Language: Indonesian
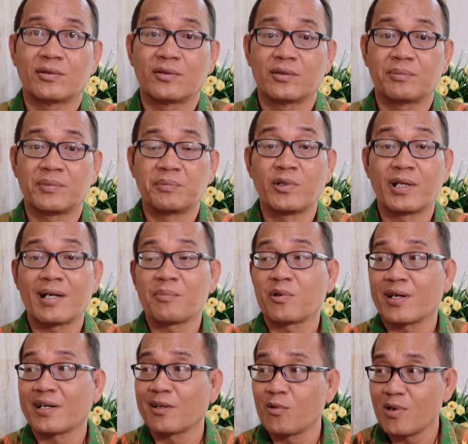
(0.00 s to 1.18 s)
untuk membuat
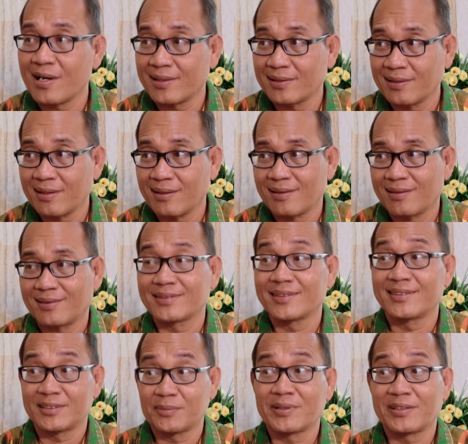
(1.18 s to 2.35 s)
laporan keuangan. Ya. Hmm, hmm.
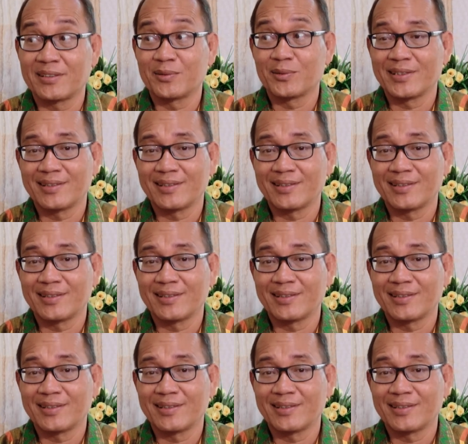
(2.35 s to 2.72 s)
Jadi seperti itu.